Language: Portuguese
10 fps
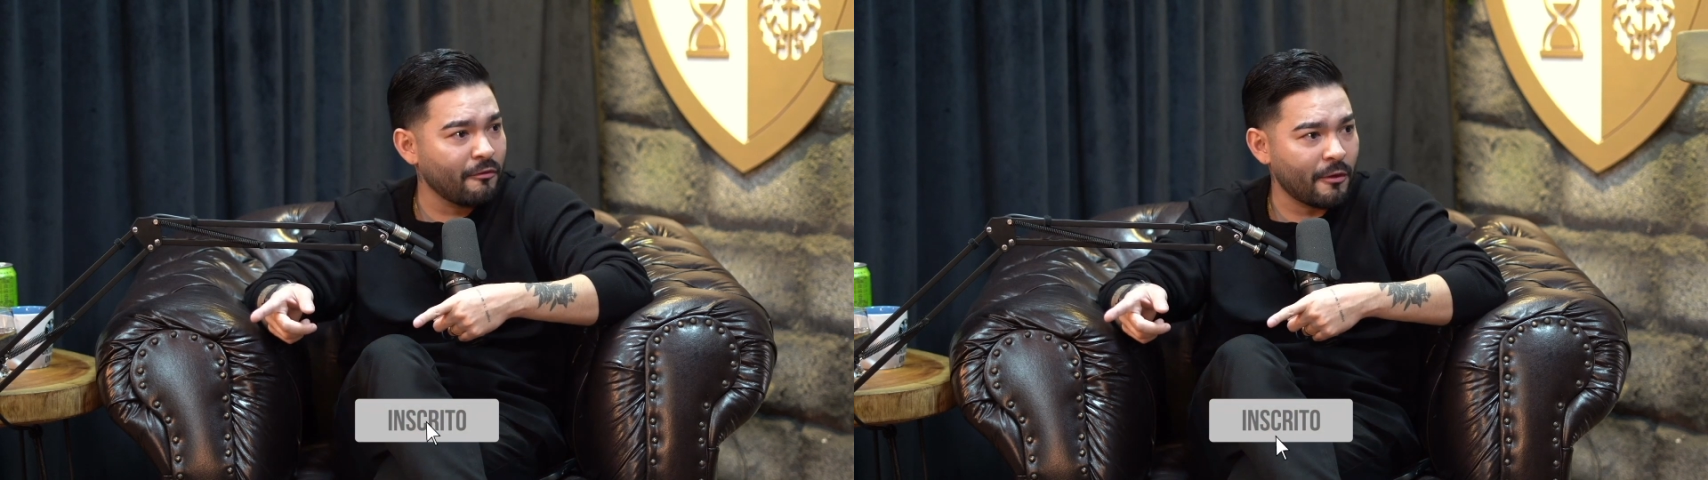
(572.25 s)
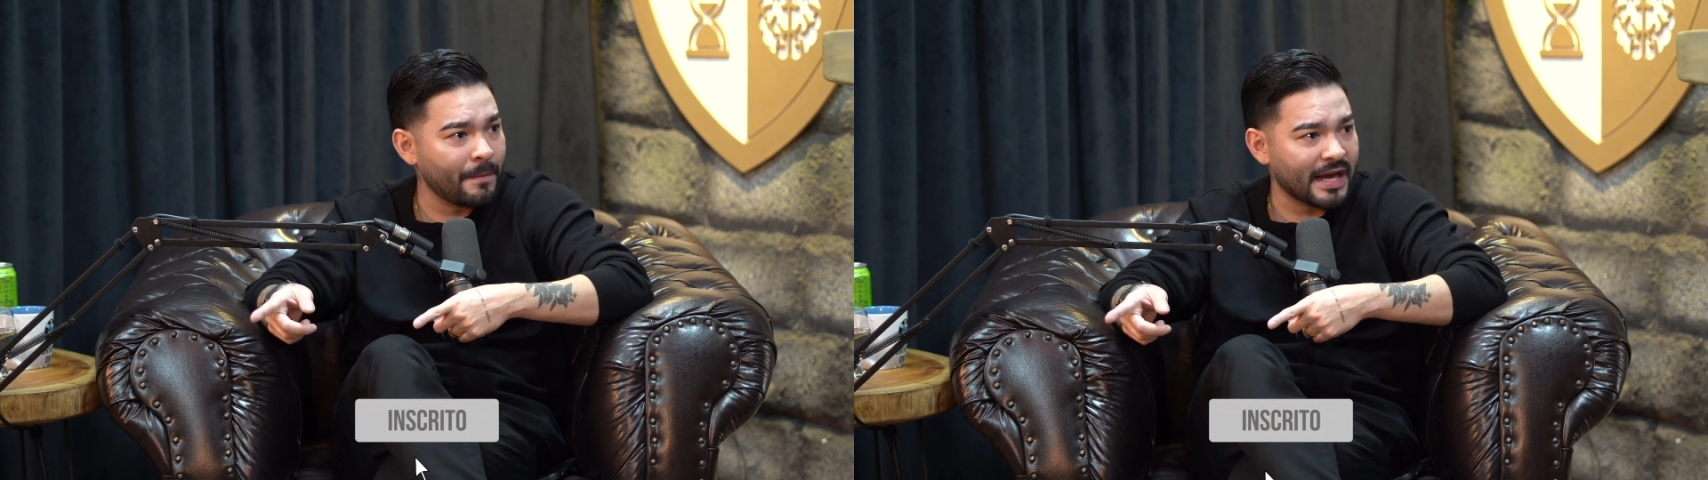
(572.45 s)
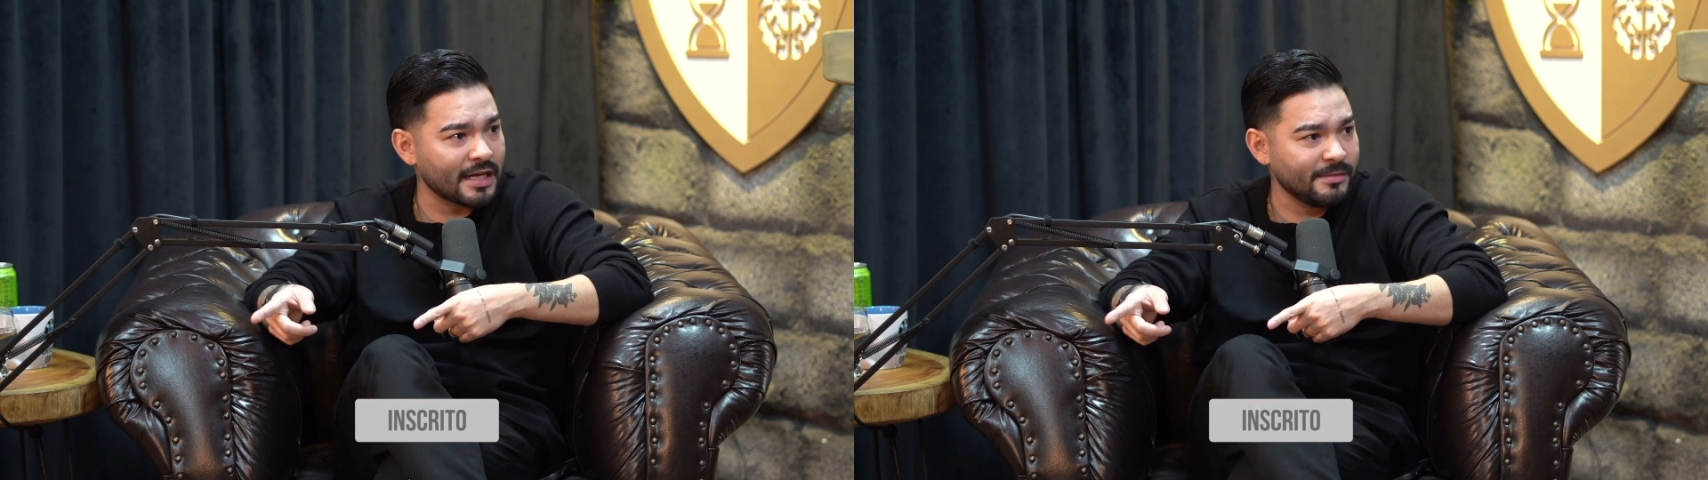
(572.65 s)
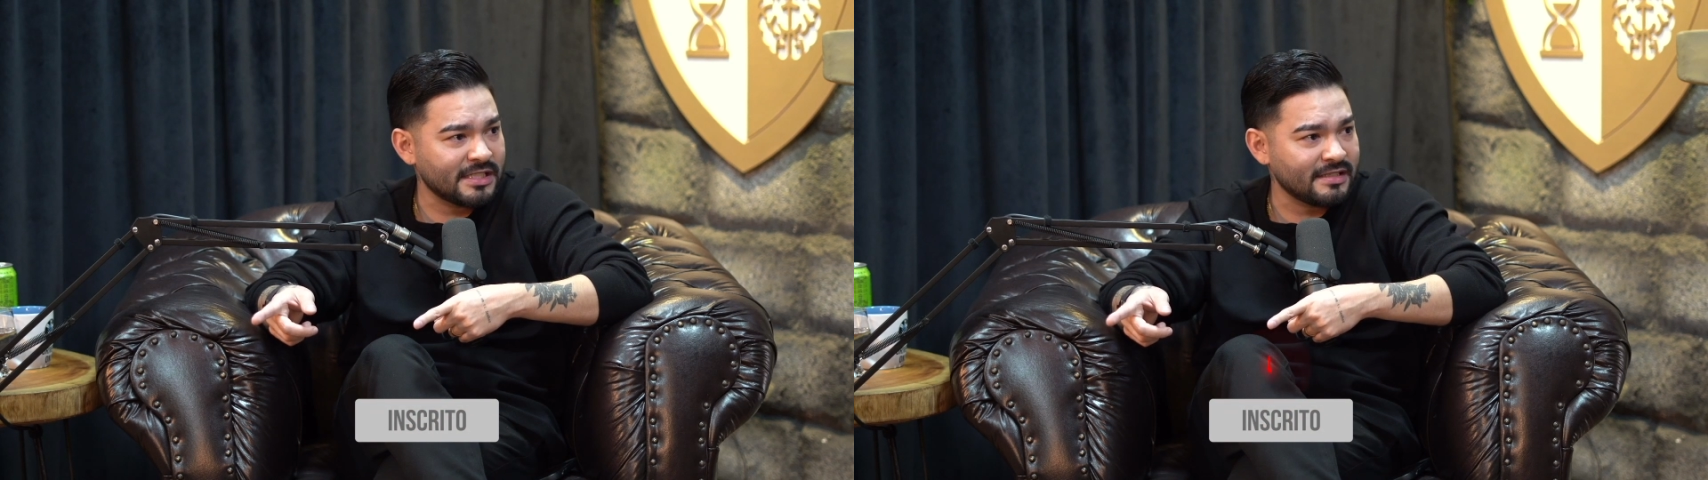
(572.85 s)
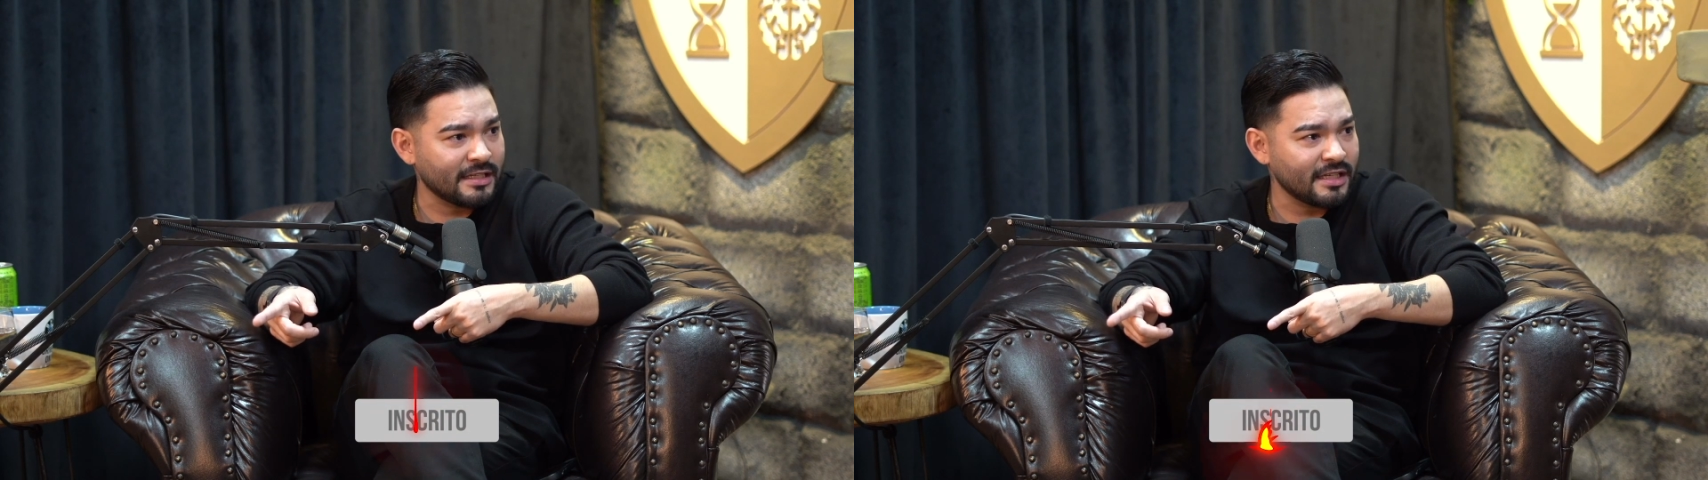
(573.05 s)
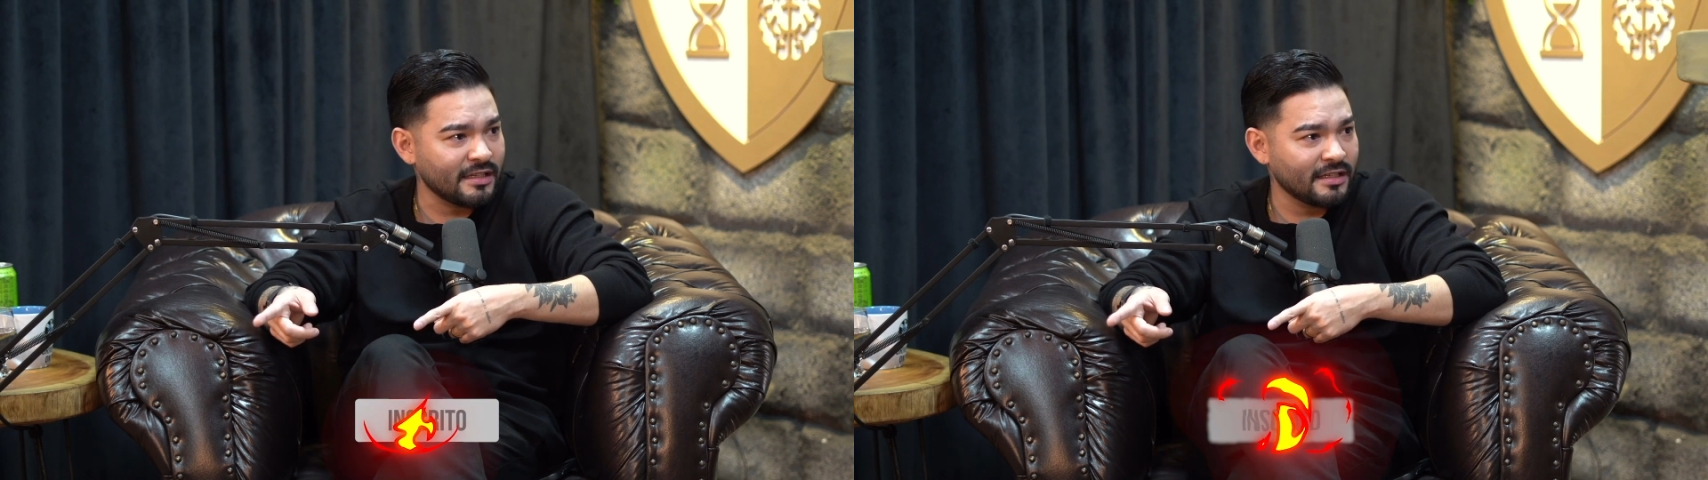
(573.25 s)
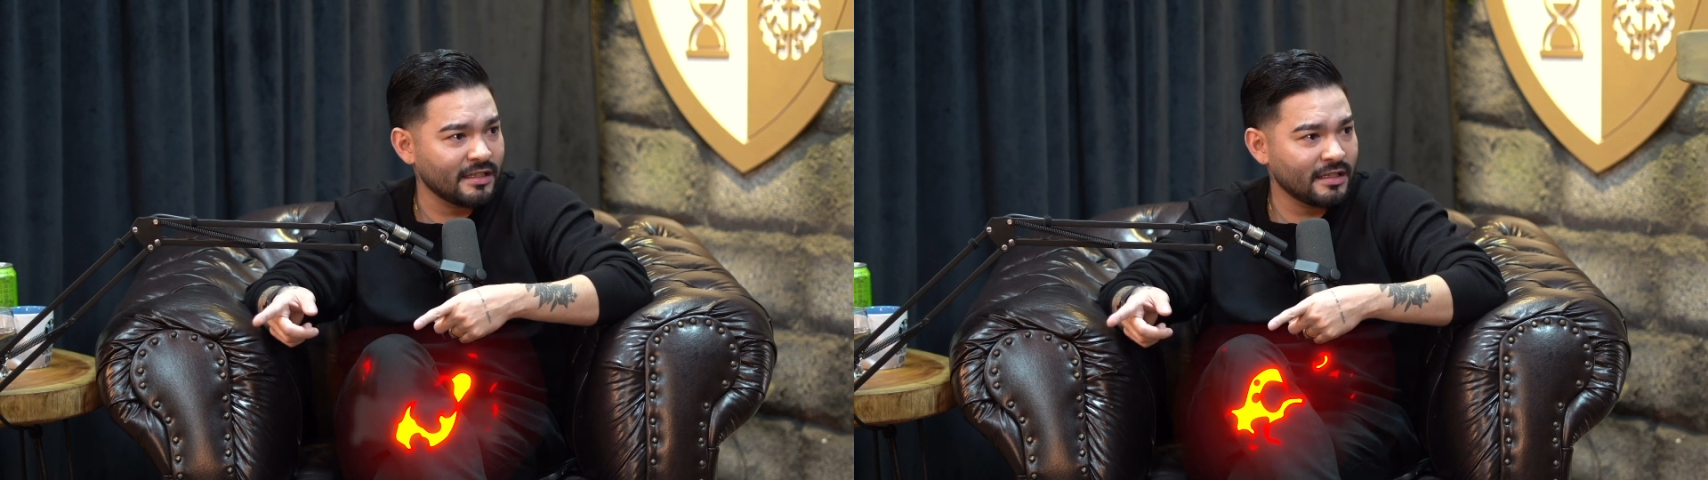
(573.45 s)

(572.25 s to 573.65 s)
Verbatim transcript: vão parar de me seguir.